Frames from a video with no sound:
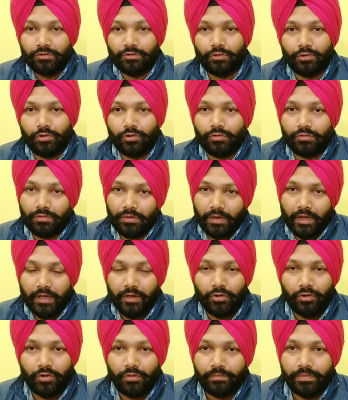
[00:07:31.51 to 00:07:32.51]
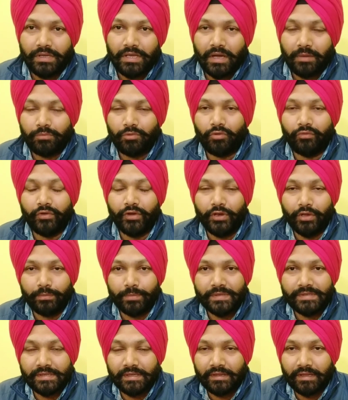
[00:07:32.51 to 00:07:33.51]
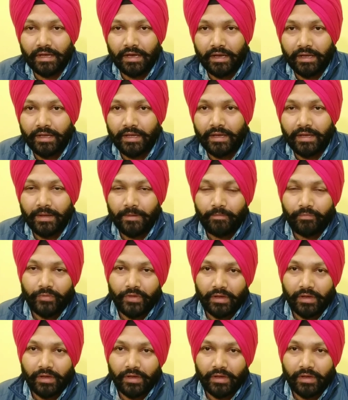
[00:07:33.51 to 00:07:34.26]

तो आई होप कि आपको वीडियो पसंद आया